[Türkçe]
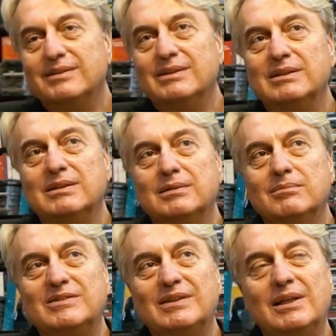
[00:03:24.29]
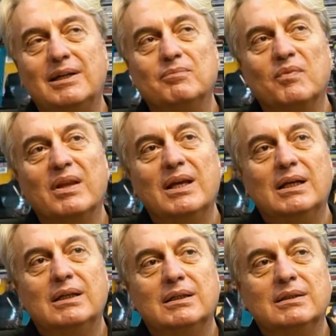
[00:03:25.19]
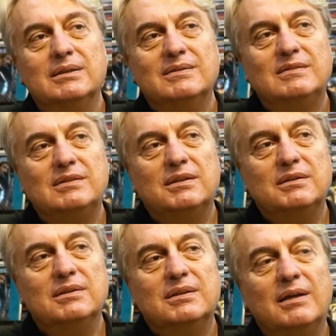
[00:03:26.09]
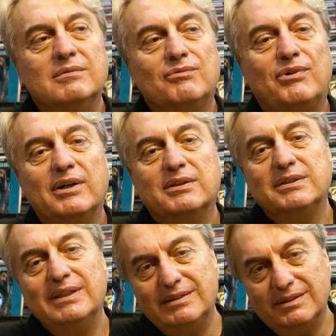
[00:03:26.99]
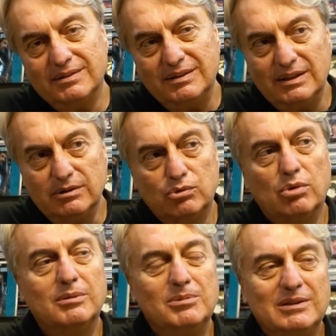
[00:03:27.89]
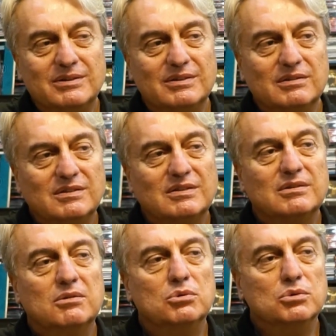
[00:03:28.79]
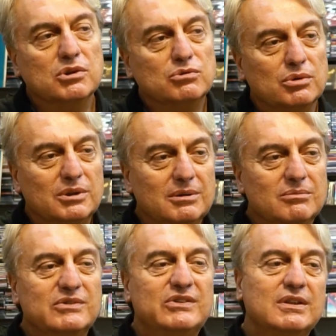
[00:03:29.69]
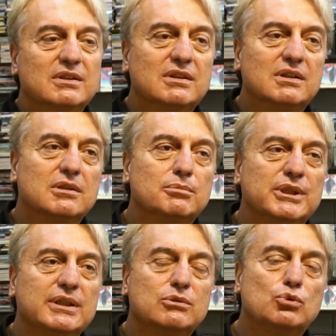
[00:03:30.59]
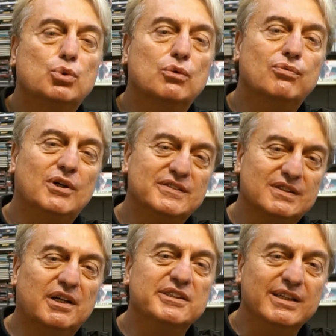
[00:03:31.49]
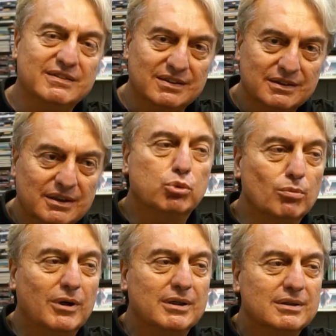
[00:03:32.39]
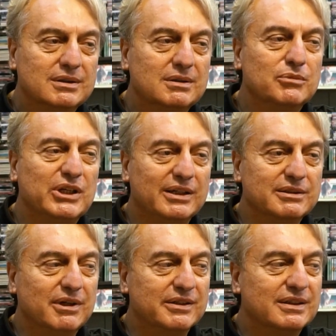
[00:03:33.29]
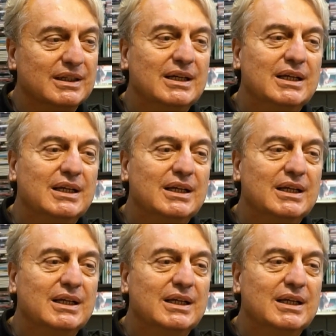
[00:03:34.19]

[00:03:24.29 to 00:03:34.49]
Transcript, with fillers: Ee, mesela ee, zihniden farkı nedir diye sorabilirsiniz. Onu da söyleyeyim. Zihnide tabii ki çok fazla adet bulma imkanı var.